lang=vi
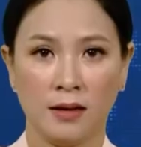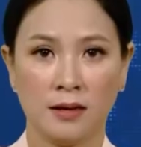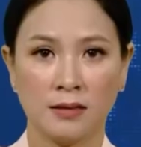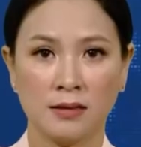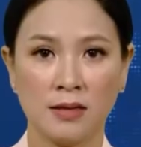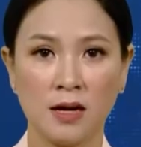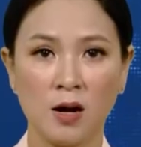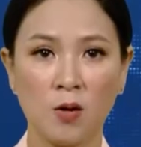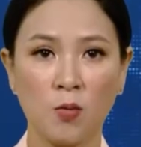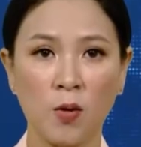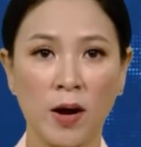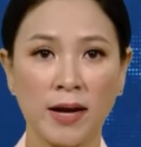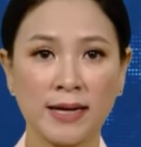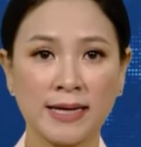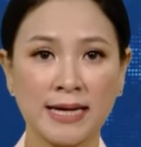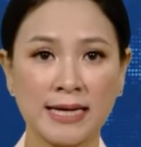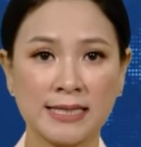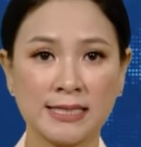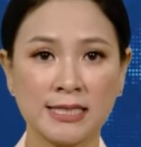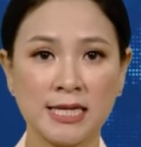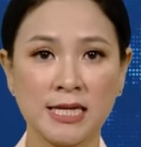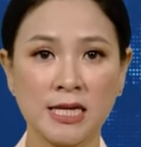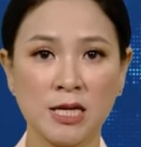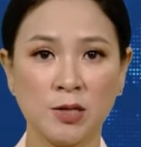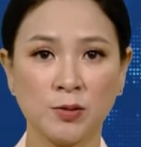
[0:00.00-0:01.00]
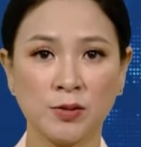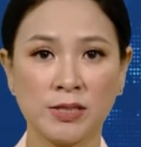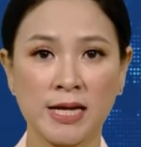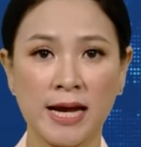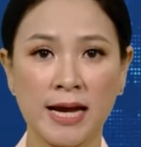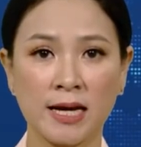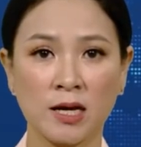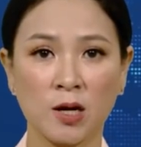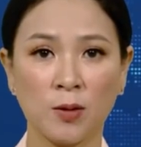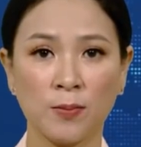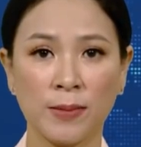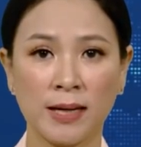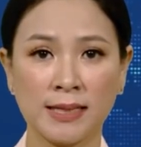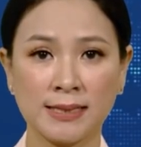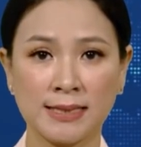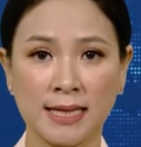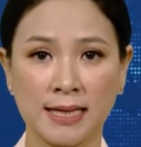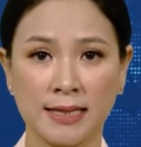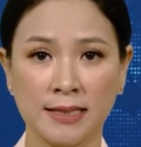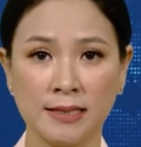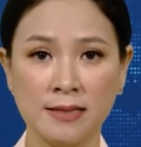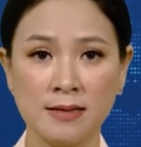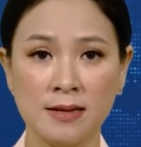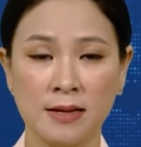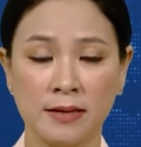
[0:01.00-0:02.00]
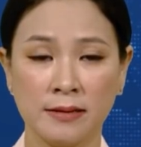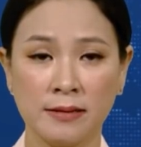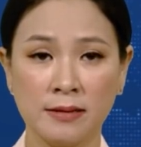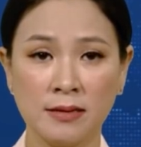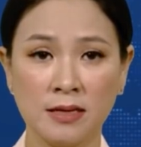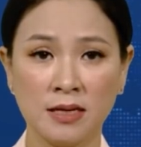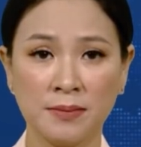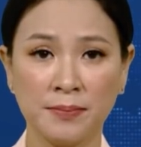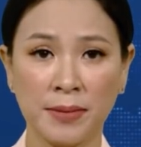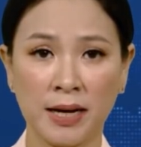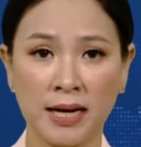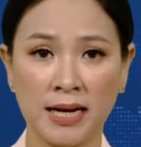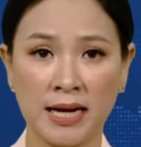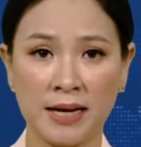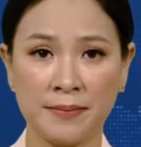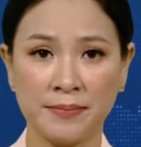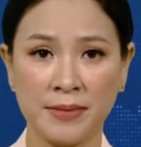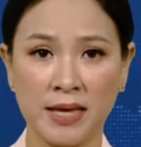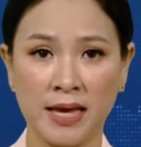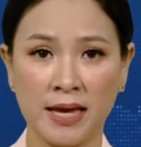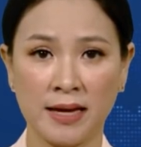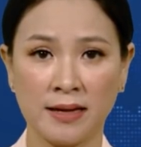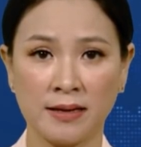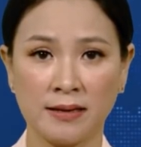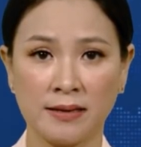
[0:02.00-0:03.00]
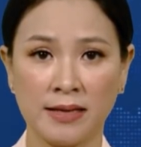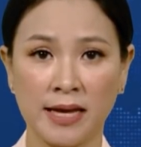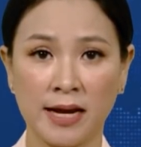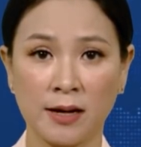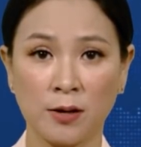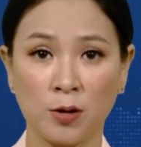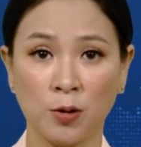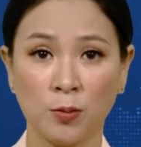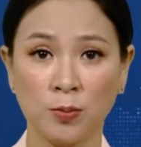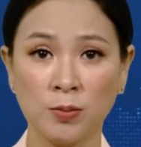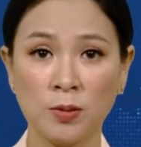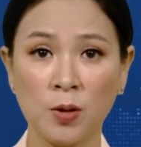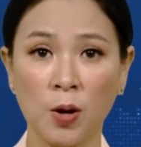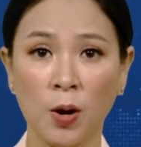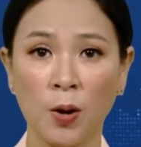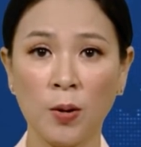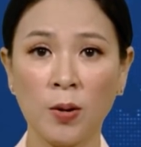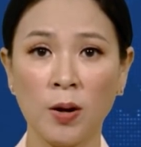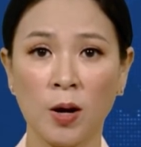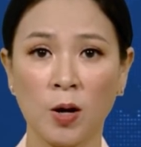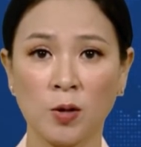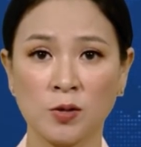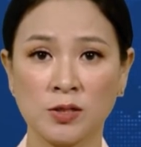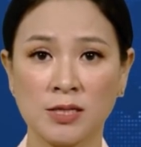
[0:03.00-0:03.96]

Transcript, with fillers: Cơ quan Cảnh sát điều tra Công an tỉnh vừa mời làm việc và củng cố hồ